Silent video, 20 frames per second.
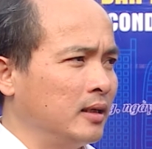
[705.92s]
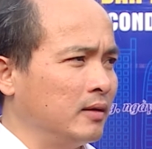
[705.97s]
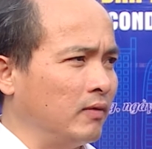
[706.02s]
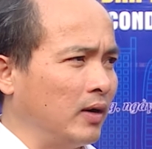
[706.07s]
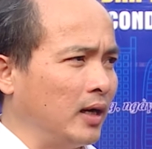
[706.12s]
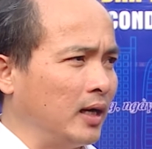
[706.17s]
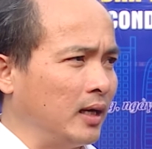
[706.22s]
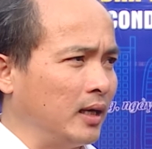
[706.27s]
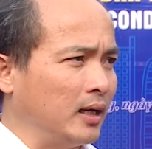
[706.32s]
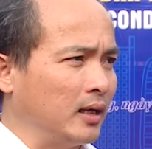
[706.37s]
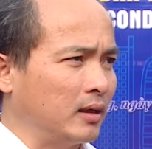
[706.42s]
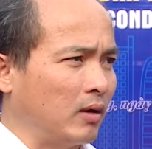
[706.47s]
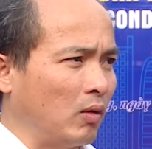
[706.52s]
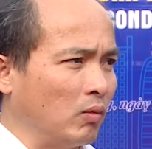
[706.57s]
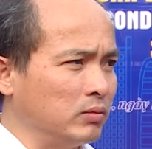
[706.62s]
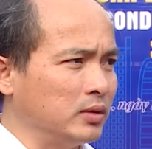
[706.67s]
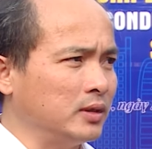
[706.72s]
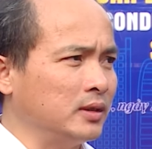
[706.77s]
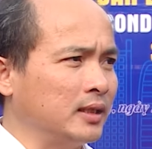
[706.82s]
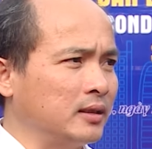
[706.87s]
Và
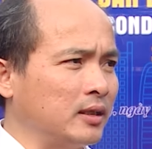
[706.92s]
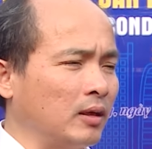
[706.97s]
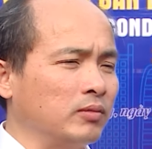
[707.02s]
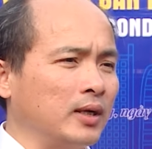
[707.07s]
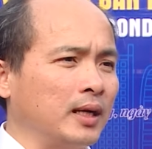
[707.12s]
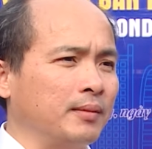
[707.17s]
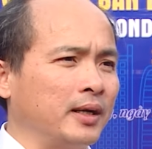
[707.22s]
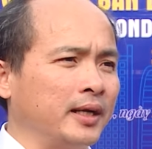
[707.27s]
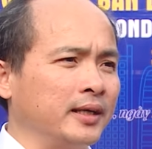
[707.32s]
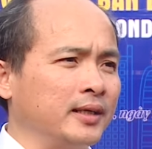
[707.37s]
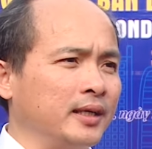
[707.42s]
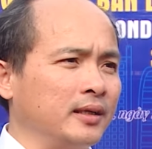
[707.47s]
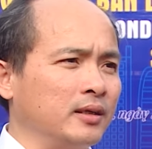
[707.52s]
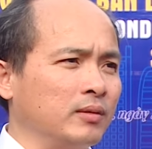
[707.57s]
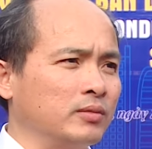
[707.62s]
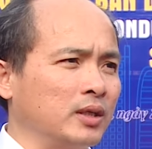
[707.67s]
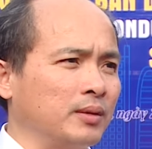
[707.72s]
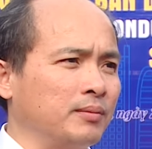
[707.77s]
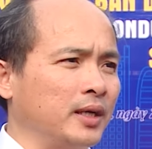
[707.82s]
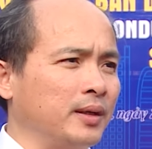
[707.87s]
cũng trong năm
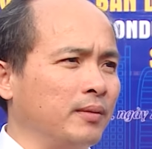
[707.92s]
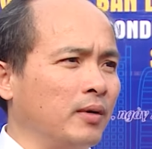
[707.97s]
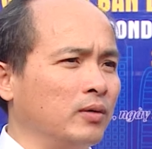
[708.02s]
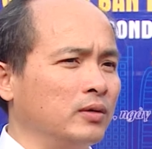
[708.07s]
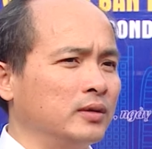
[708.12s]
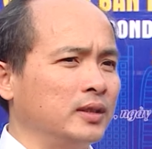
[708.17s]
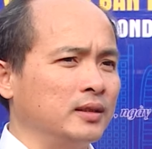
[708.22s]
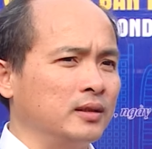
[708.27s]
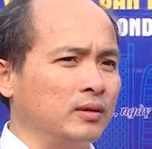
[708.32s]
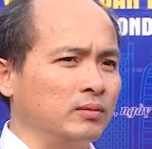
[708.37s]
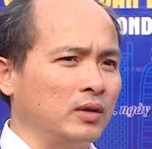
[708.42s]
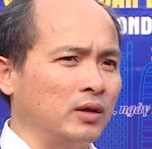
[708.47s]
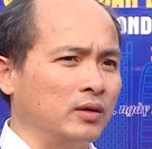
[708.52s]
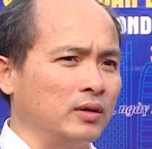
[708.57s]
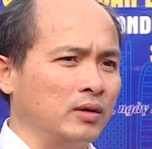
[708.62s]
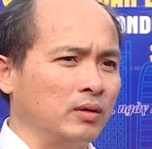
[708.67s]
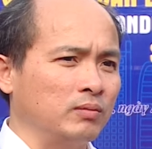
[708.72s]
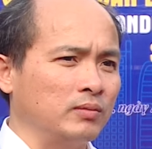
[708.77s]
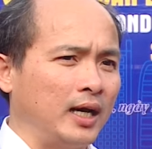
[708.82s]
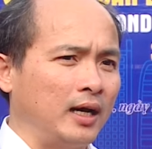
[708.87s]
2024 thì chúng
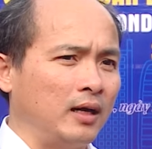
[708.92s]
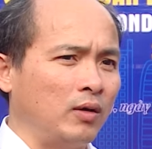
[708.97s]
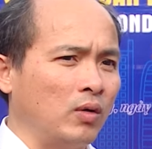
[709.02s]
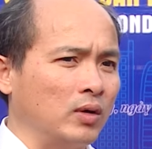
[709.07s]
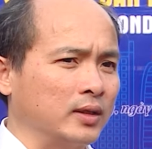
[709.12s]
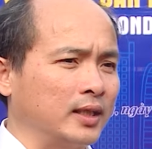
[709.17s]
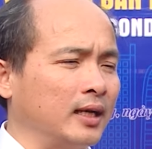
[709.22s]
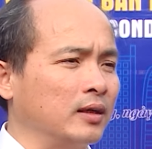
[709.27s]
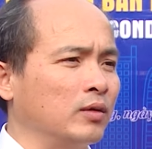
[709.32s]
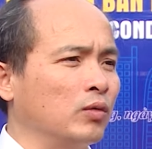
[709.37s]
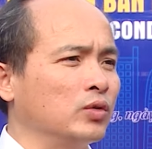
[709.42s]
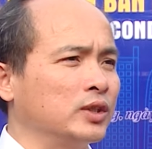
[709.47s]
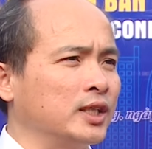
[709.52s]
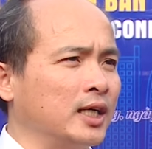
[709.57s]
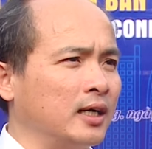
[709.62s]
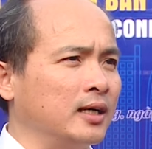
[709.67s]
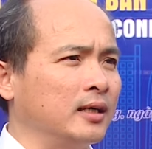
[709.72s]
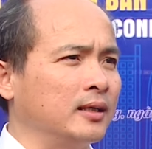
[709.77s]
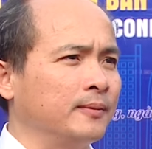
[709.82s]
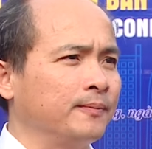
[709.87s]
tôi cũng đã hoàn thành hồ
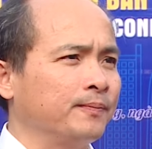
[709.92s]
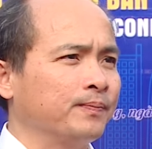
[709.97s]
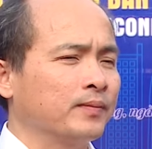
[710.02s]
sơ